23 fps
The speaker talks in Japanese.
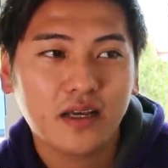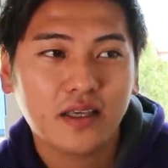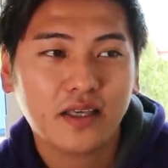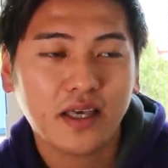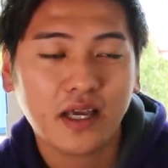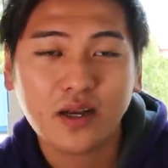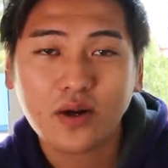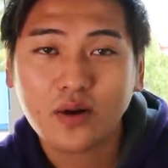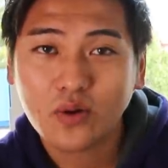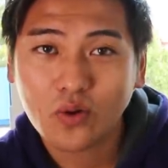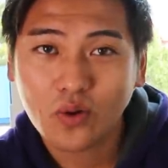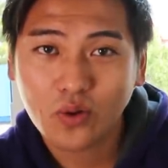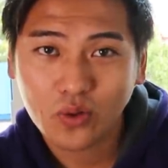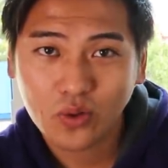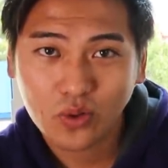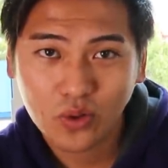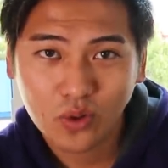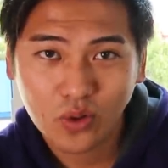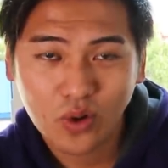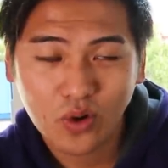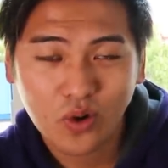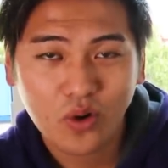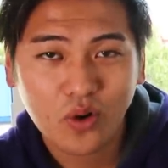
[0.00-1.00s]
結
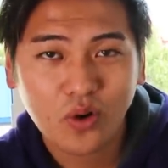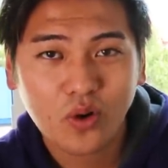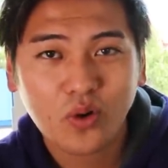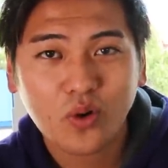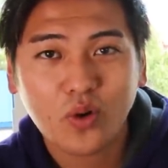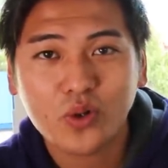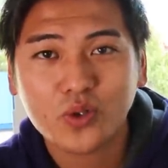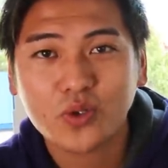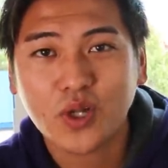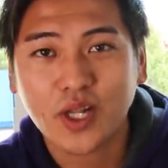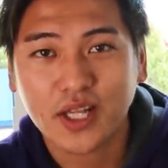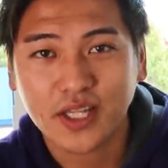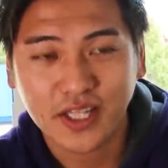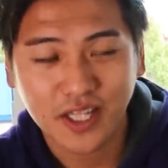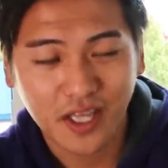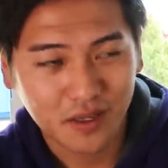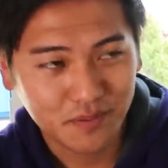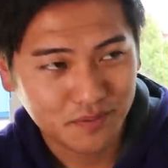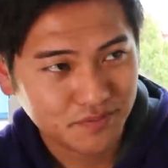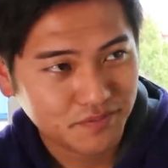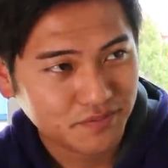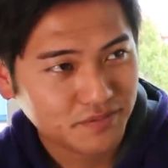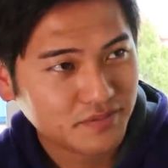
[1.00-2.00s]
婚と子育
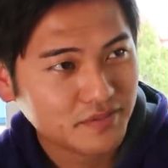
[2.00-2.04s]
て。